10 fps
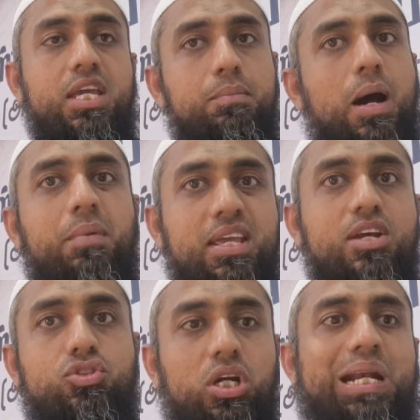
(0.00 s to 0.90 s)
இமாம் நீ
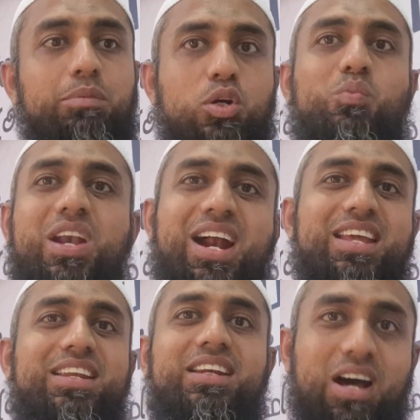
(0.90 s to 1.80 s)
ஏன் சொல்கிறா நமக்கு முன்னாடி
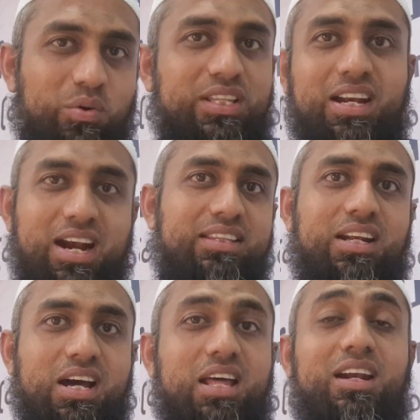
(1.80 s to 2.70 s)
நின்று அவங்க தான்
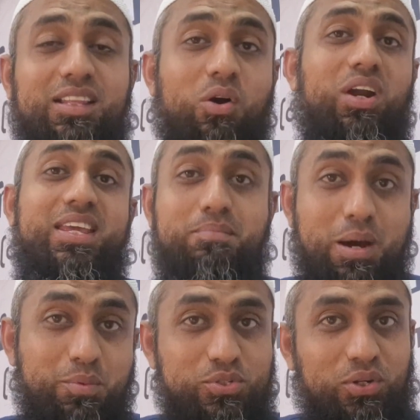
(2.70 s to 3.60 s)
நடத்துகிறாங்க அதனால தான் அவங்களை
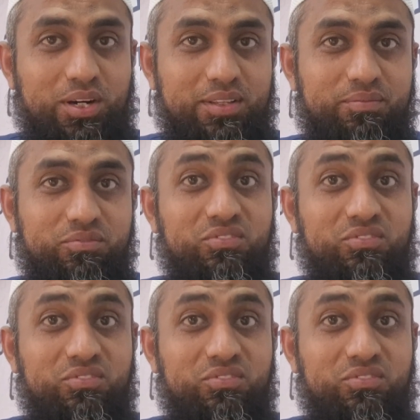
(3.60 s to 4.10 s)
இமாம்னு சொல்கிறது